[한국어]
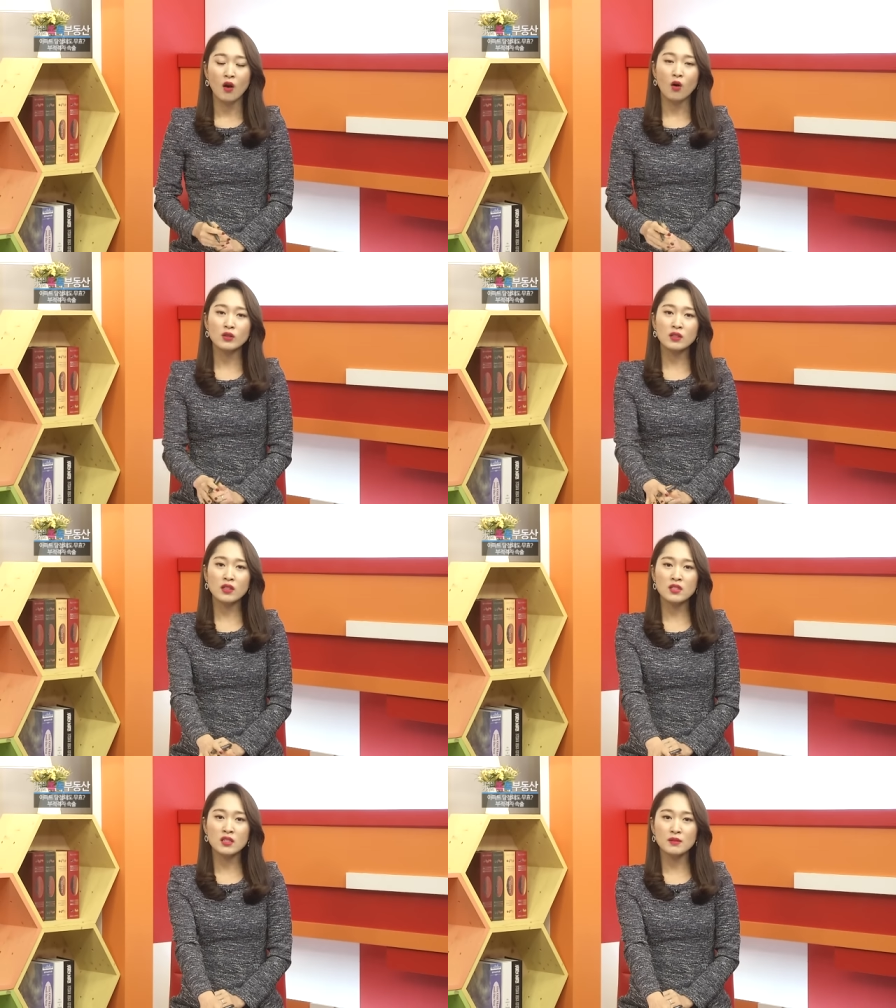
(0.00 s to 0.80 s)
어,
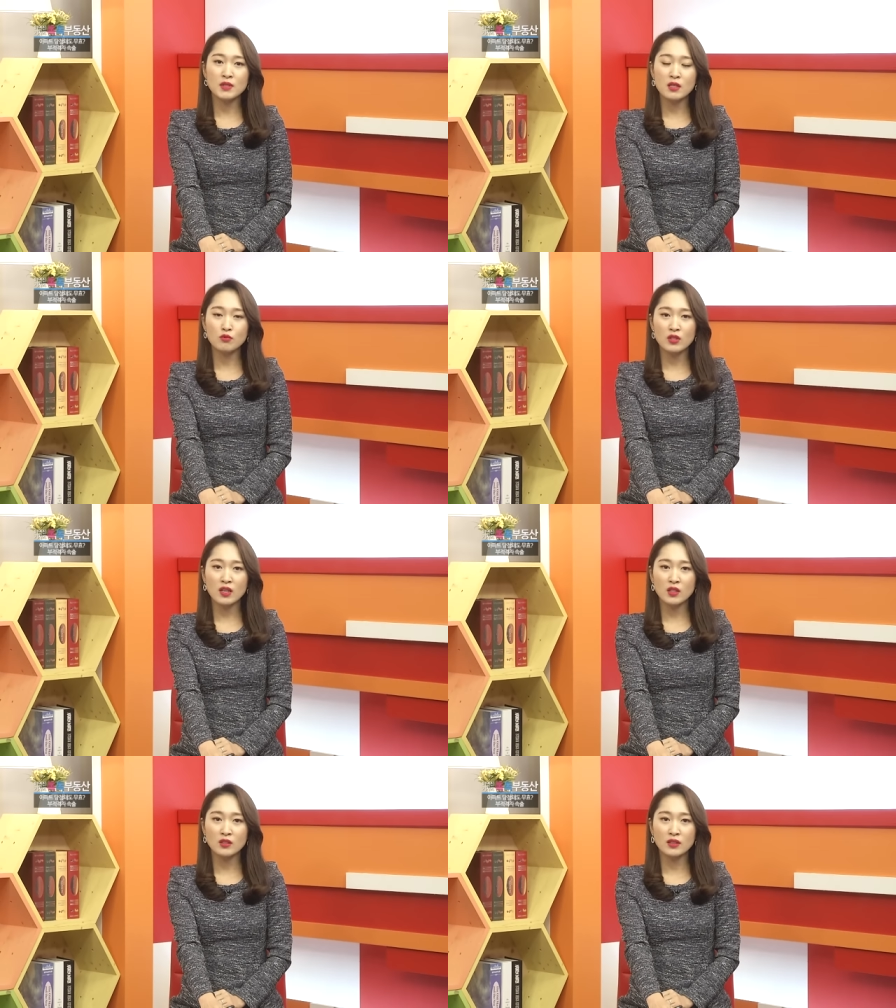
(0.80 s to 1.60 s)
특히 지금 이제
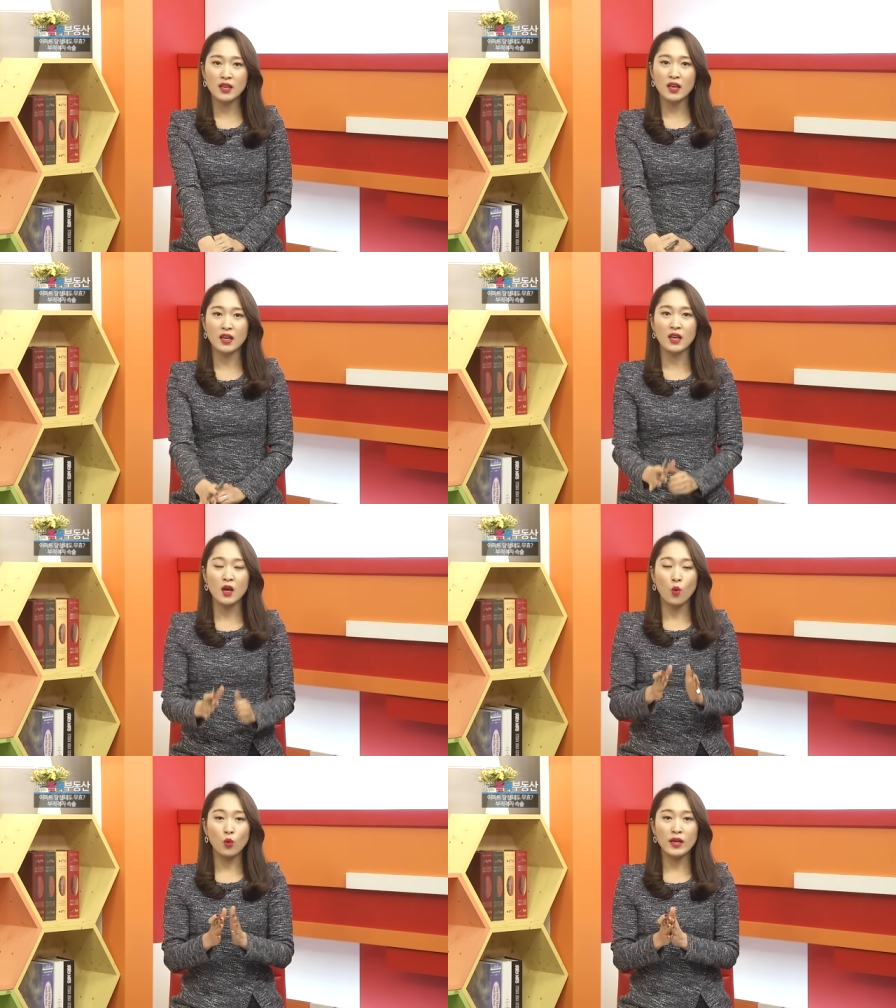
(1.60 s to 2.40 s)
문제가 되는 게
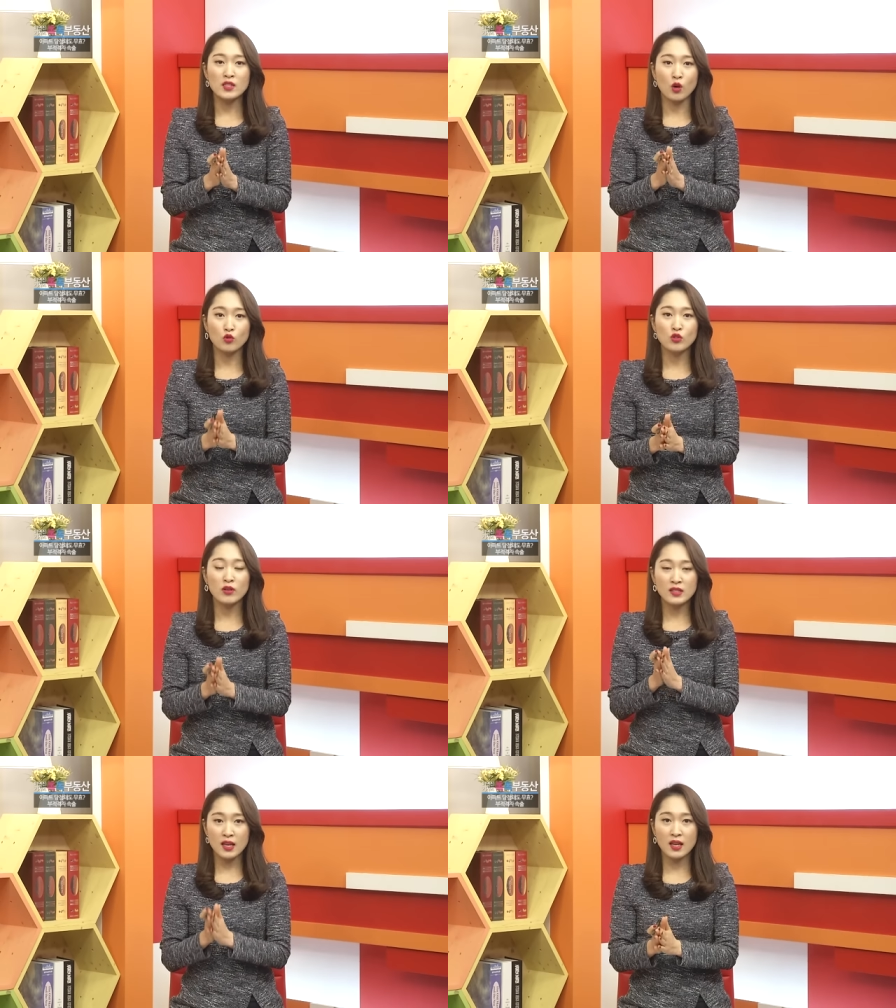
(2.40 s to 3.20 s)
올해
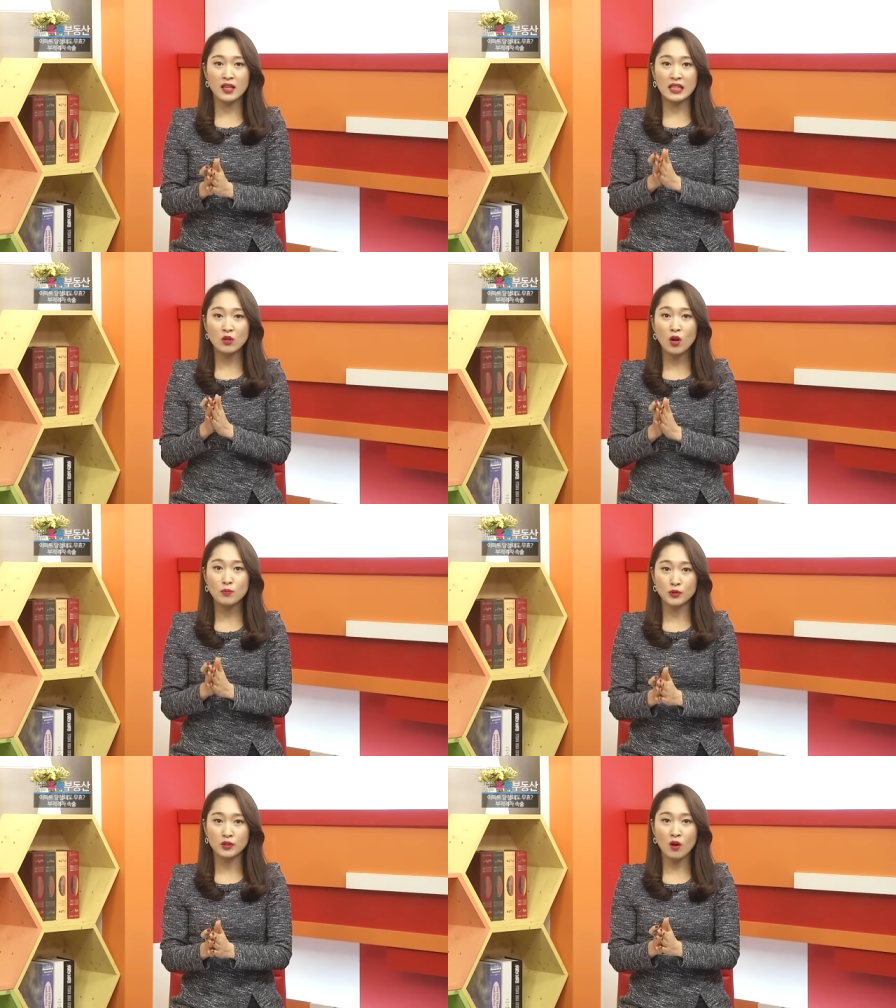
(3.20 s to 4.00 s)
정유년 새해
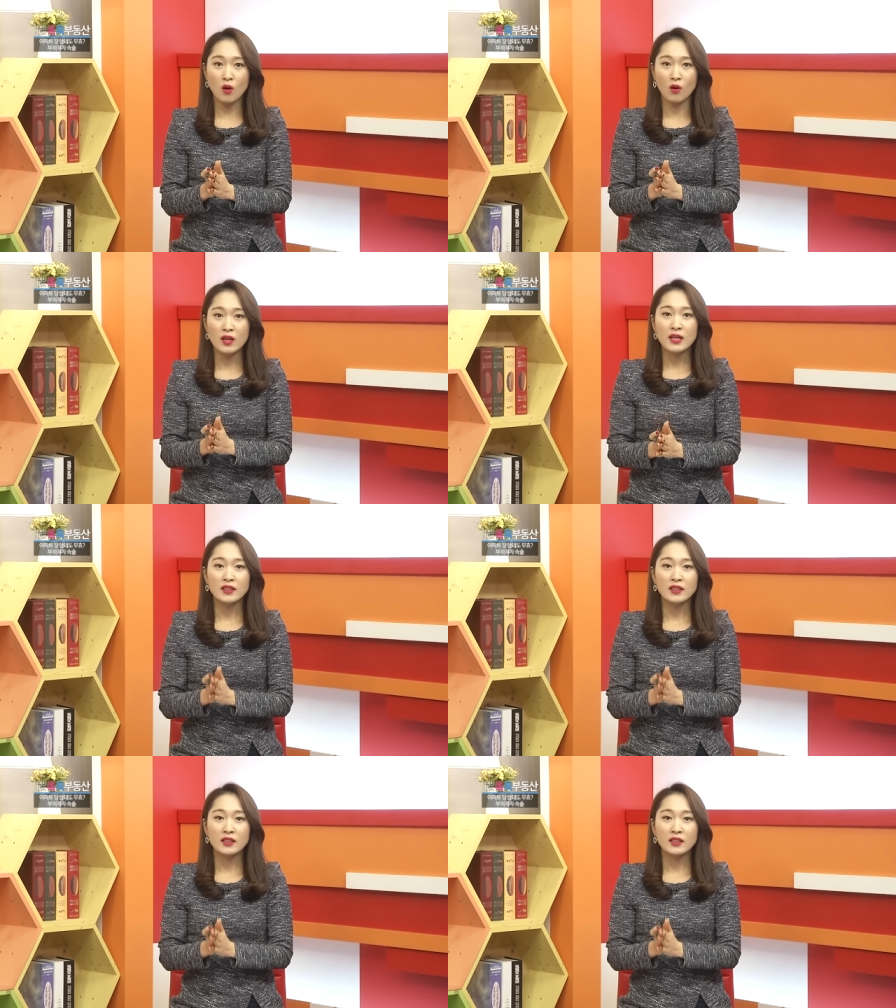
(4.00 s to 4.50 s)
1월부터